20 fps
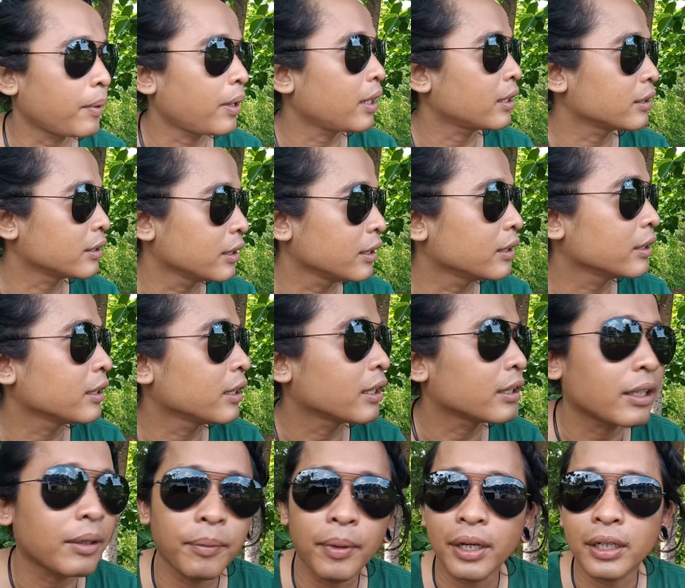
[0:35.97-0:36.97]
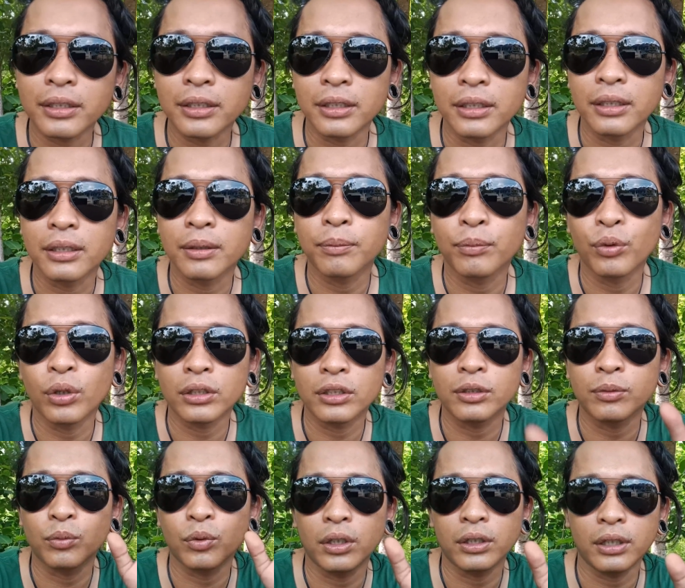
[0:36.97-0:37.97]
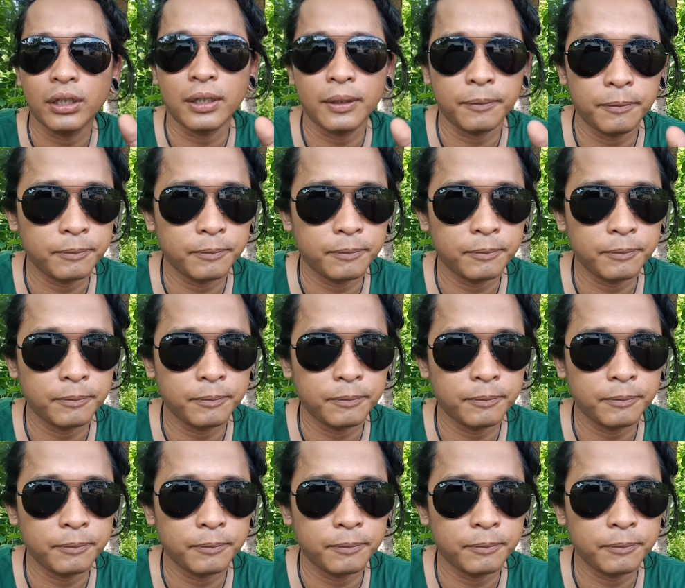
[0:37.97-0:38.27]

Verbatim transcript: kasih intinya terima kasih buat semuanya